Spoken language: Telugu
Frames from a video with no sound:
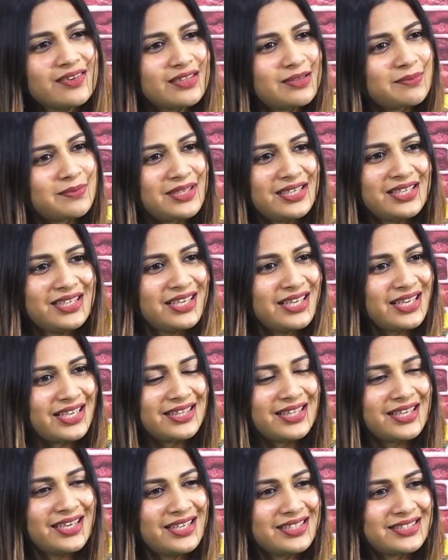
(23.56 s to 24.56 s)
తర్వాత మళ్ళీ
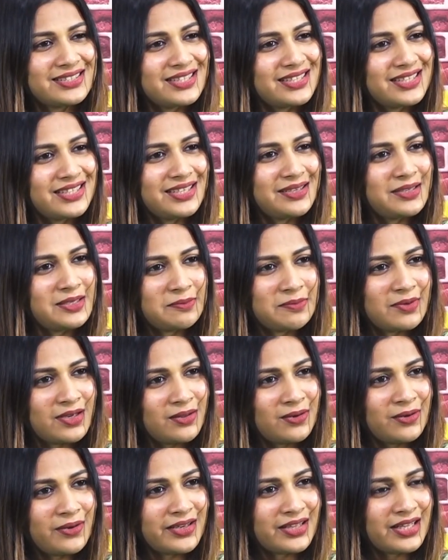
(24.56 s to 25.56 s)
లేదనేసరికి hmm. బాధ
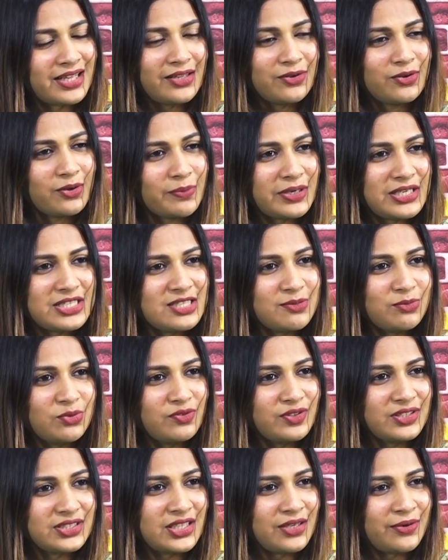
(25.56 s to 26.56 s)
ఉంటుంది అది కూడా మంచి
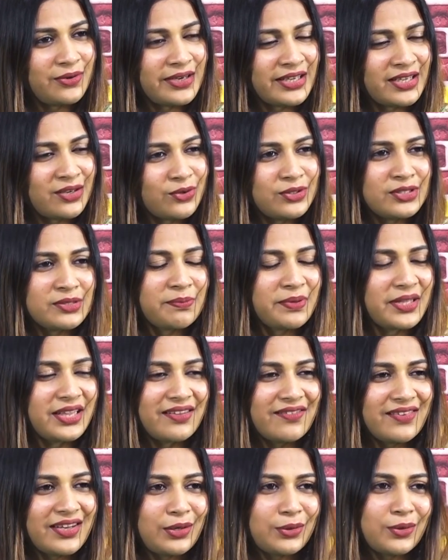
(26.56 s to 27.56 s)
మూవీస్ అయి ఉంటాయి కొంచెం
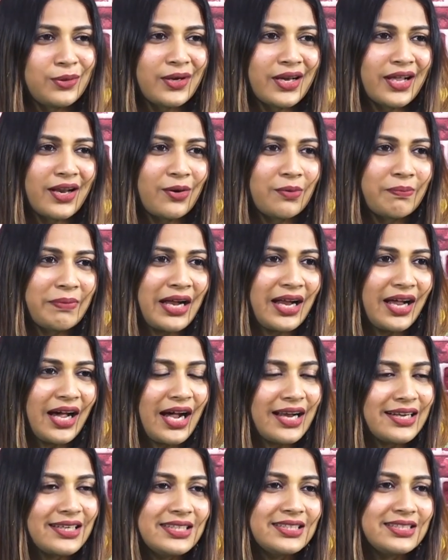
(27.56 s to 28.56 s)
పెద్దవాళ్ళు ఉంటారు
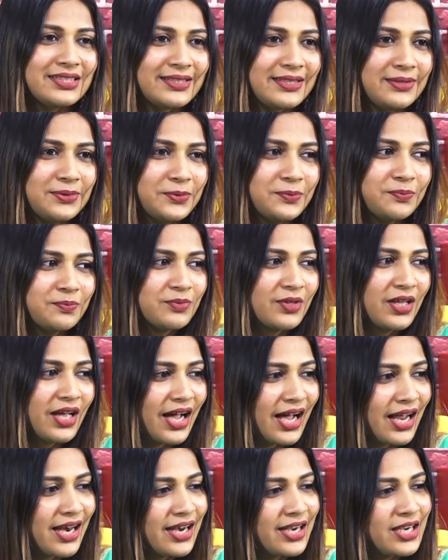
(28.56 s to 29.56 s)
ఆర్టిస్టులు hmm.
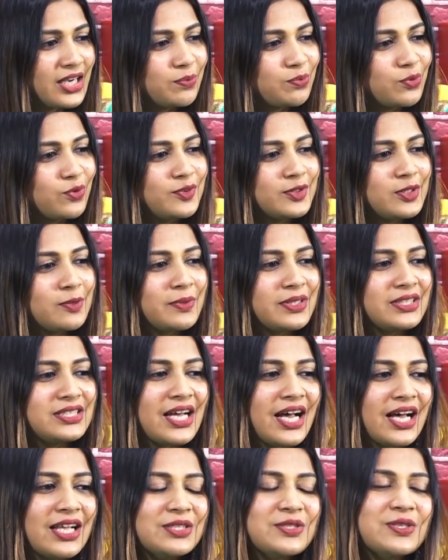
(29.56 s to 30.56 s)
అలాంటి మూవీస్ లో మన
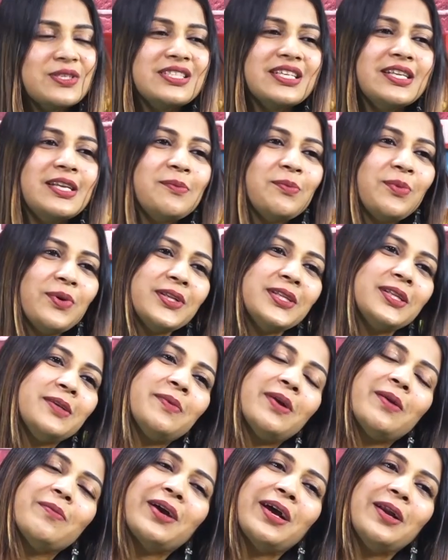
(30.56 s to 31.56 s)
ఛాన్స్ వచ్చి వెళ్ళిపోయింది
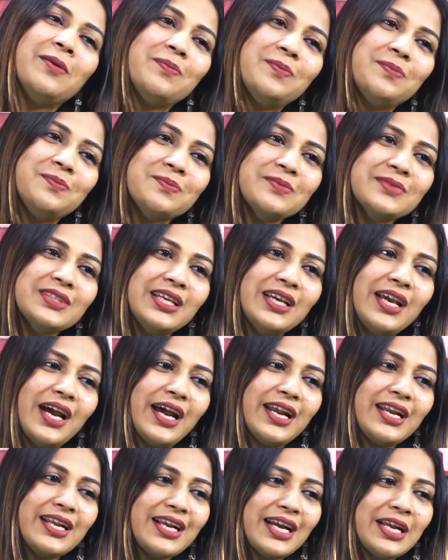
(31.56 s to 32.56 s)
మనం కన్
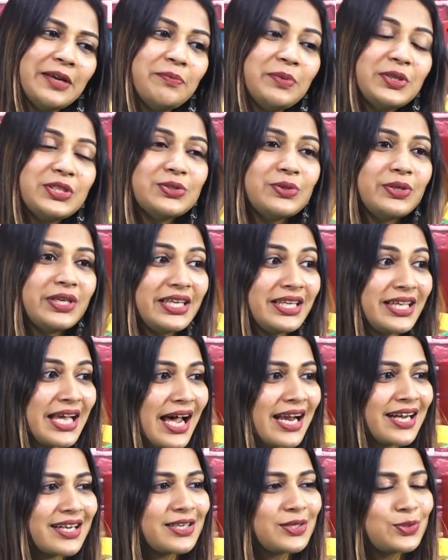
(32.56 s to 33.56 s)
అరే కనిపించుంటే ఈ
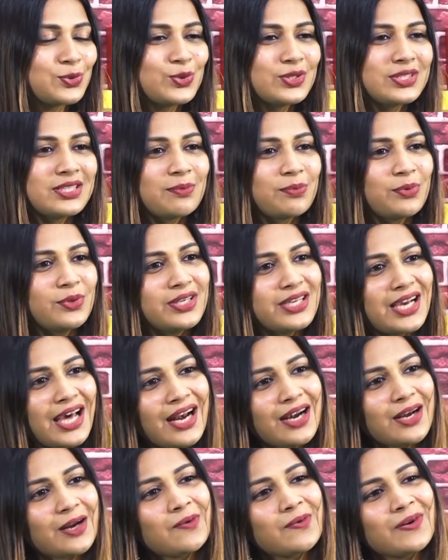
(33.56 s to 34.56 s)
క్యారెక్టర్ చూసినప్పుడు ఈ
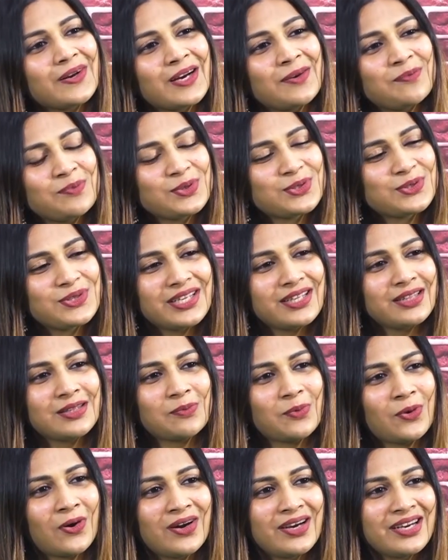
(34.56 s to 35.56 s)
క్యారెక్టర్ లో మనకు కనిపించుంటే ఎంత
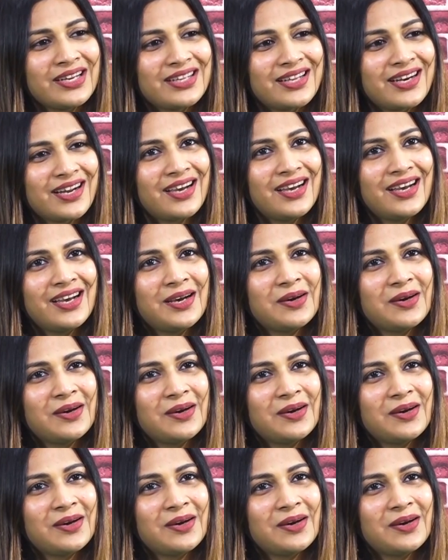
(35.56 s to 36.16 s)
బాగుండేదిరా